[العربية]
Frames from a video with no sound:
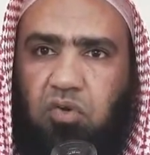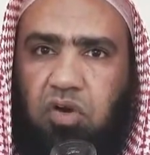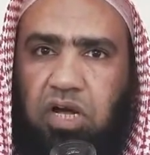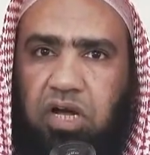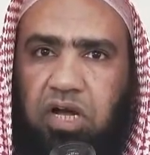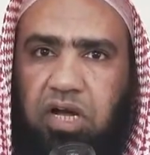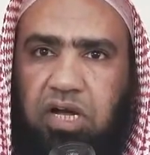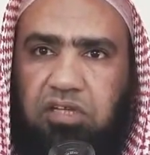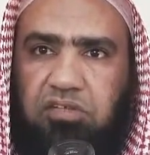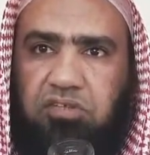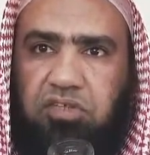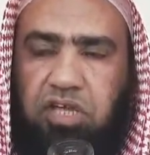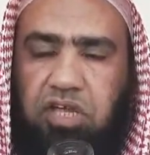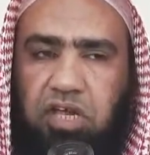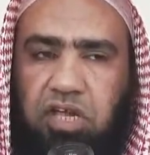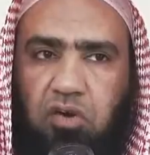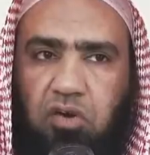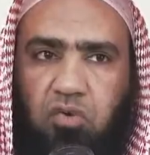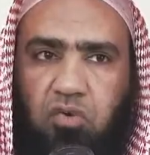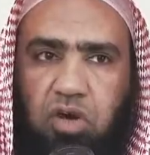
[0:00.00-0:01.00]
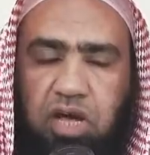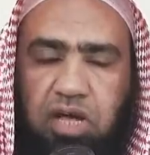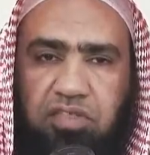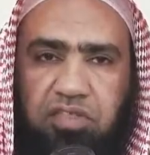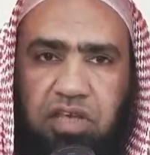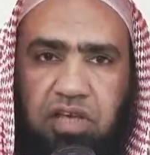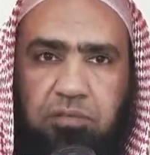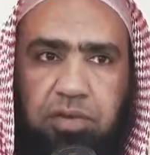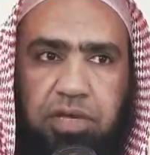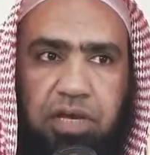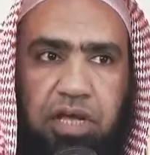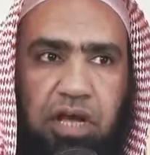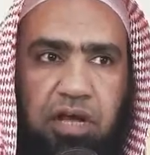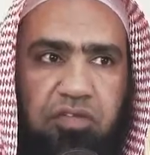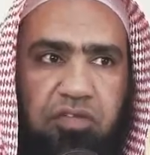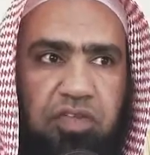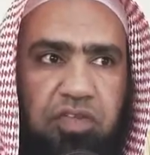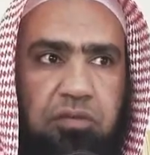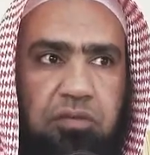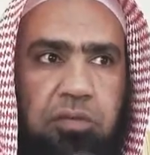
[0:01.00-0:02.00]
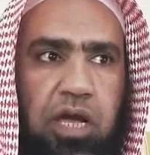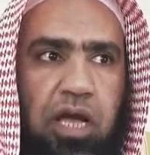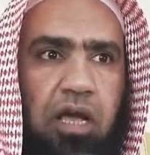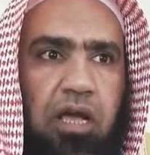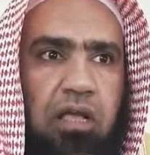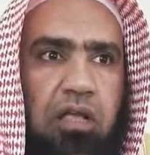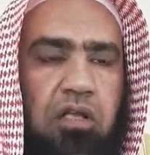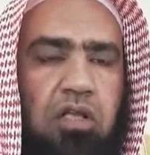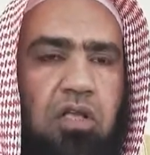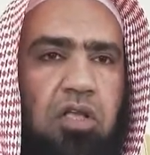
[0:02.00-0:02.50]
واعد له عذابا عظيما